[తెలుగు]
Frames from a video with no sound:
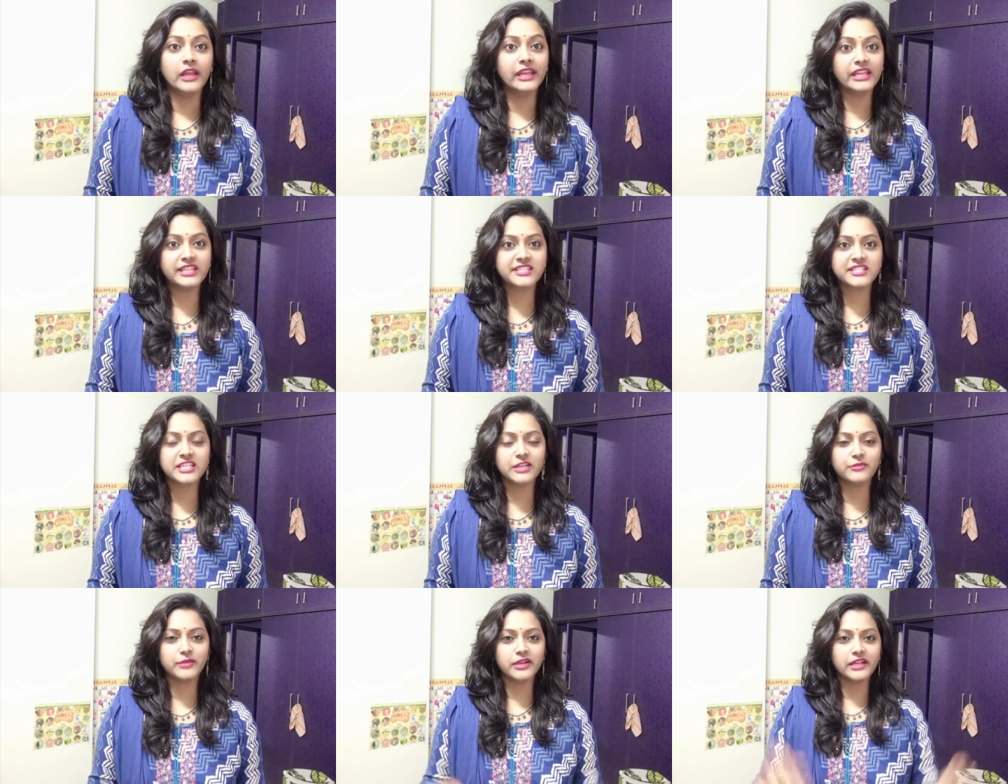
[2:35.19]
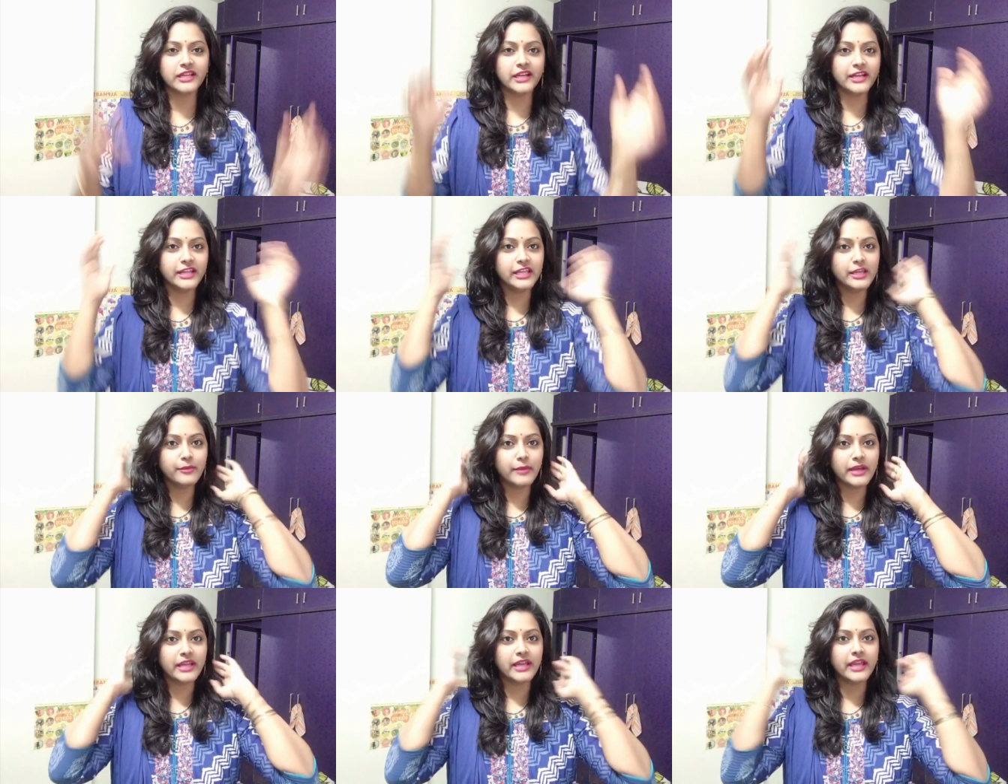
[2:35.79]
నెక్స్ట్ ఏమంటే అండి
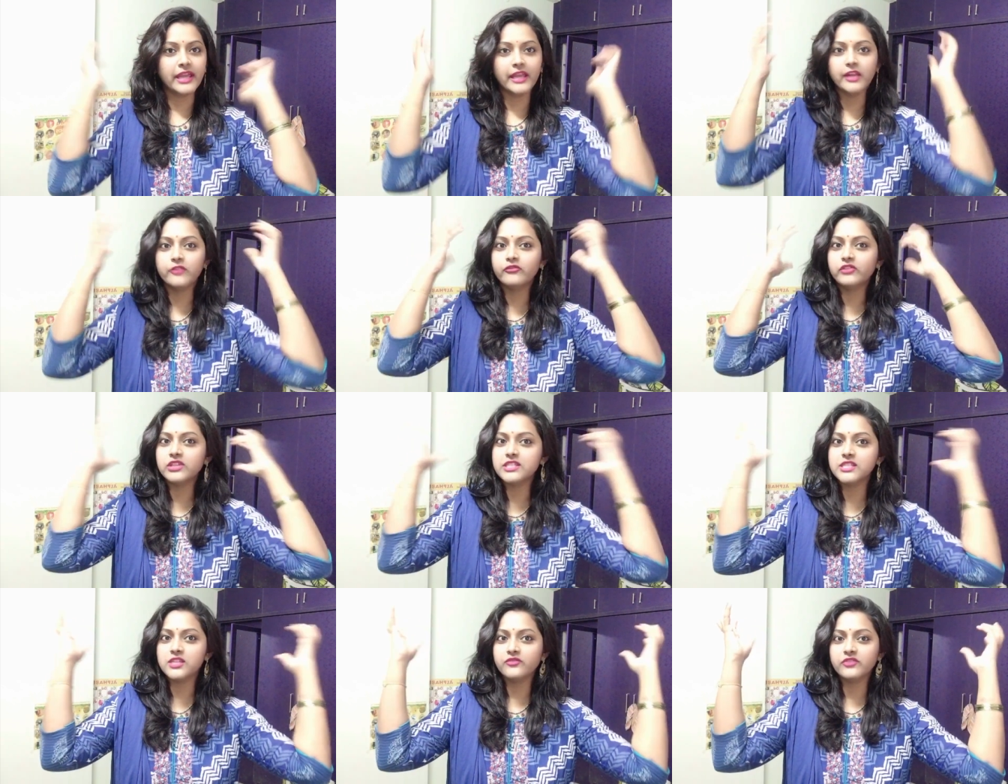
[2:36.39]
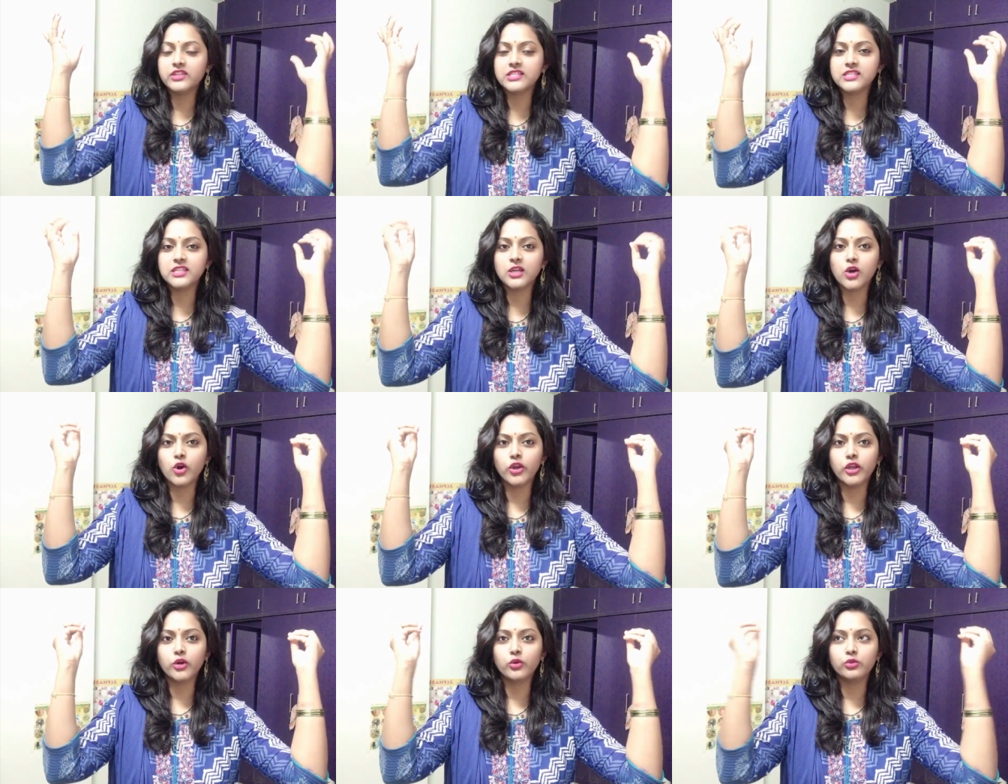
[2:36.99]
మన హెయిర్ ఫ్రిజీ
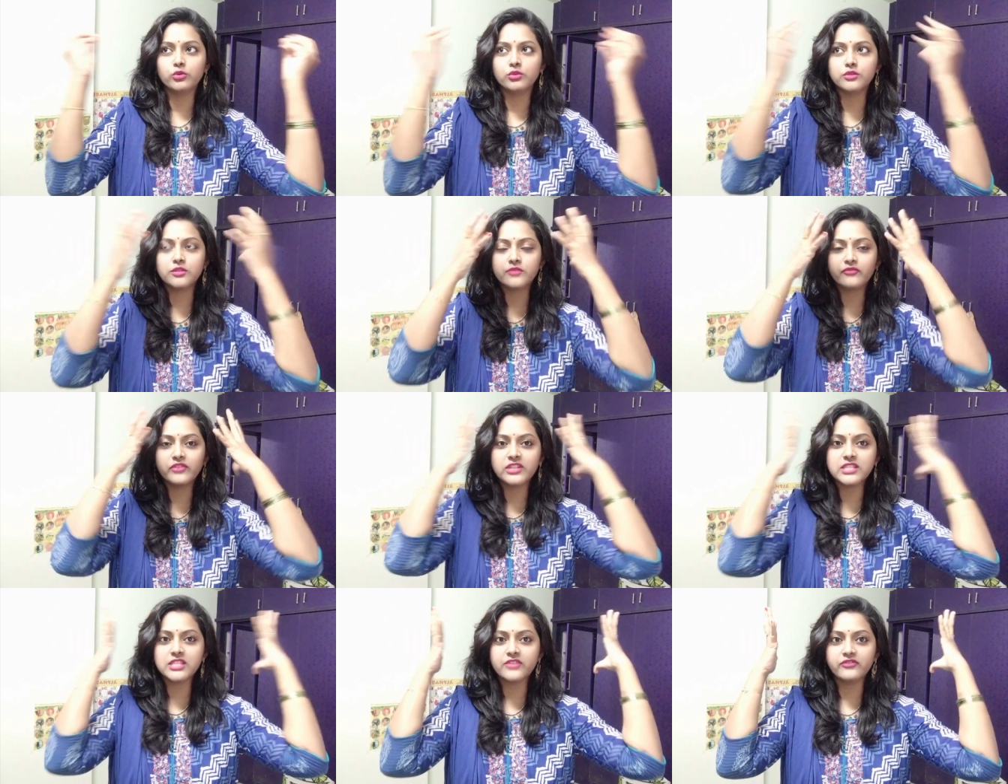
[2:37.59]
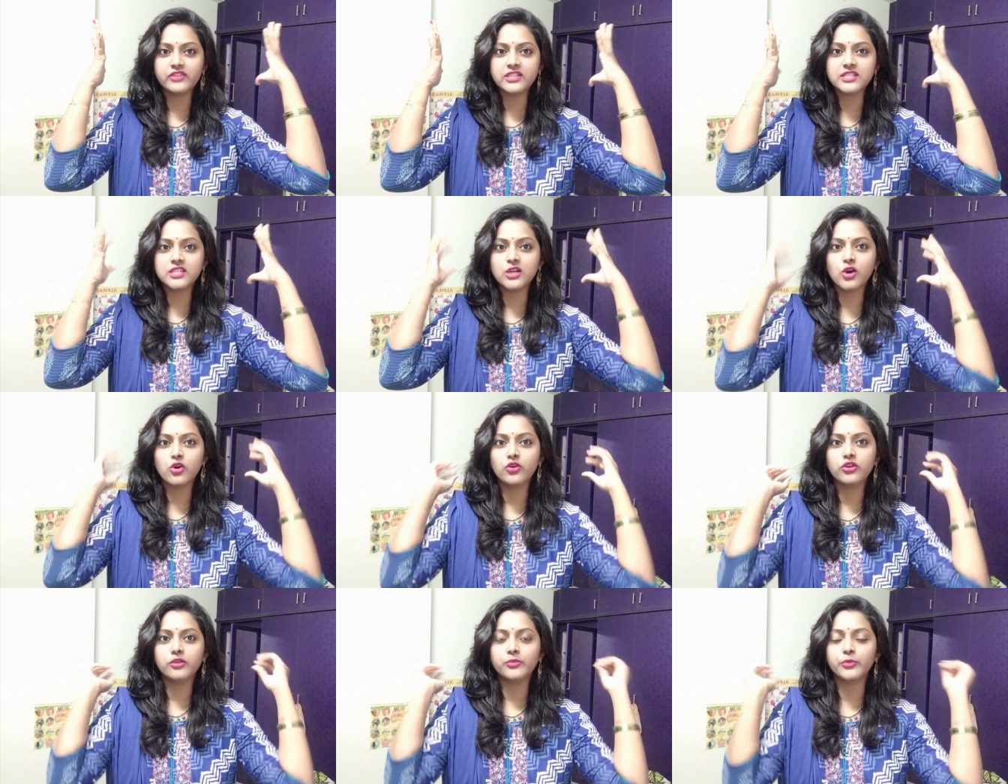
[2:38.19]
ఫ్రిజీగా ఉండకూడదు ఫ్రిజీ
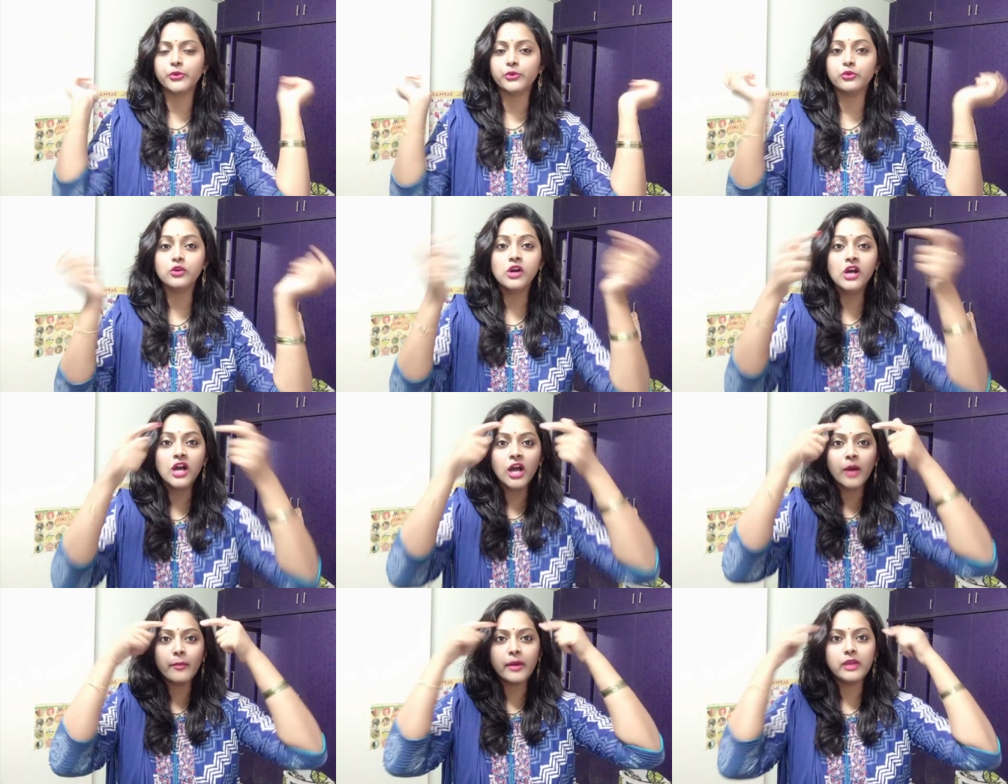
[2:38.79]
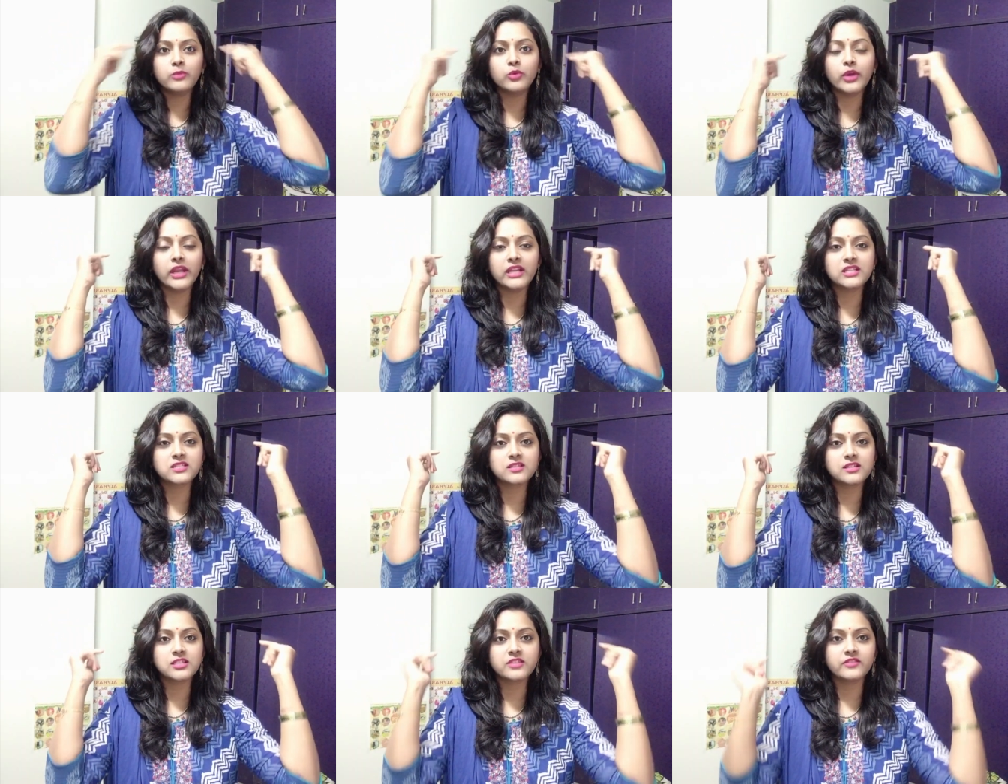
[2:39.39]
ఫ్రిజీగా ఉన్నప్పుడు మనం
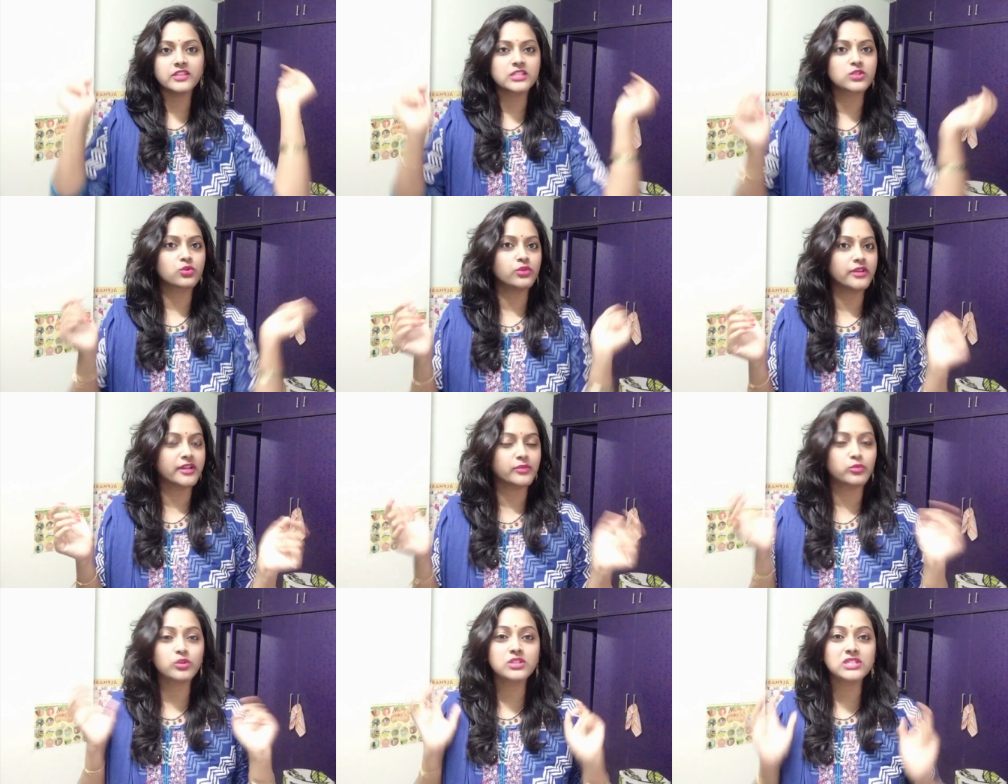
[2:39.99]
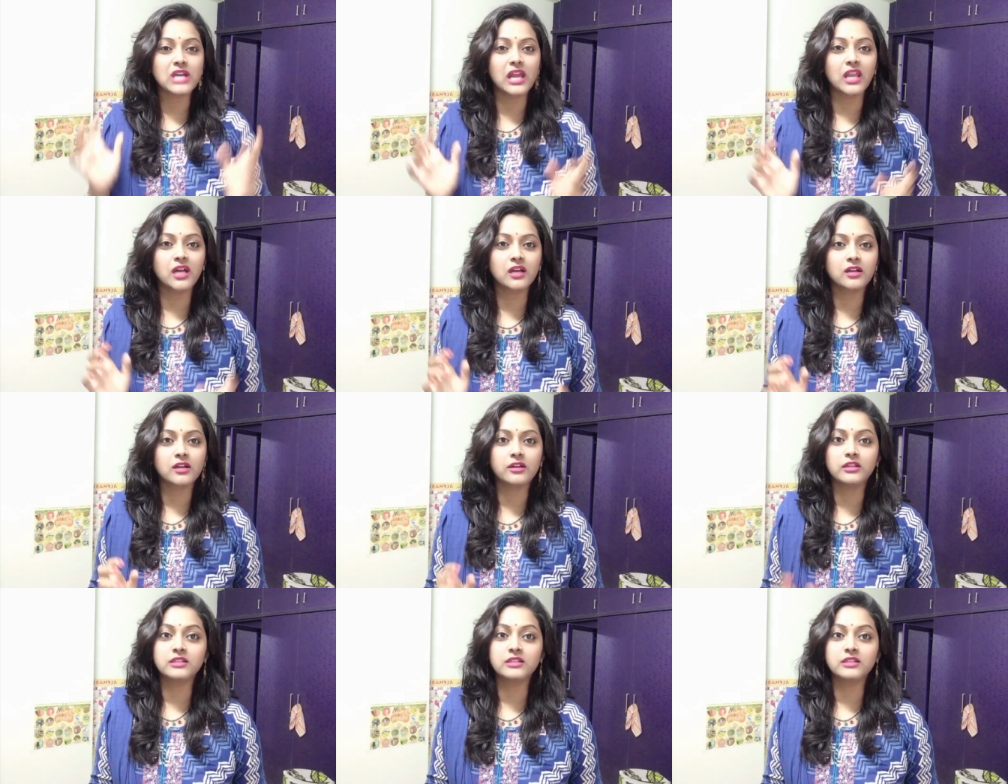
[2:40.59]
హెయిర్ స్టైల్స్ వేసుకునేటప్పుడు చాలా